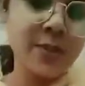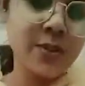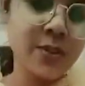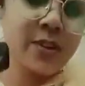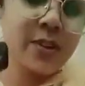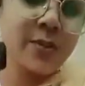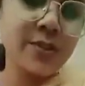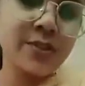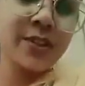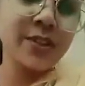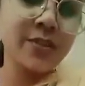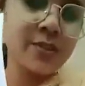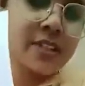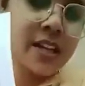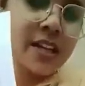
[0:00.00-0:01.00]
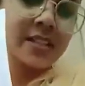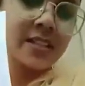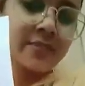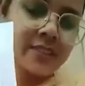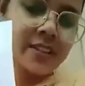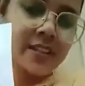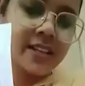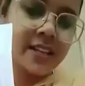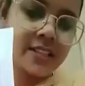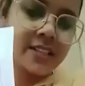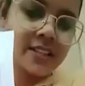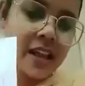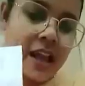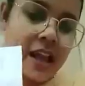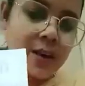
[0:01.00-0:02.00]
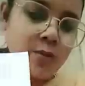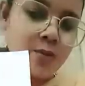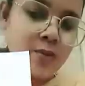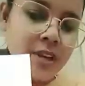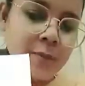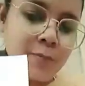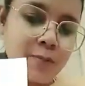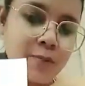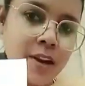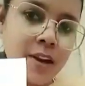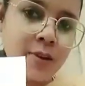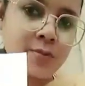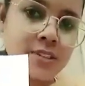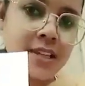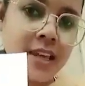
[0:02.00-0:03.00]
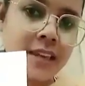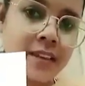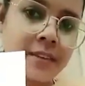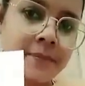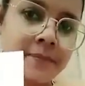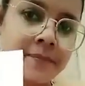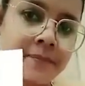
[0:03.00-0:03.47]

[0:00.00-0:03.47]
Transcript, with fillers: বছরে অর্জিত সার্টিফিকেট আগুনে পোড়ানো ছায়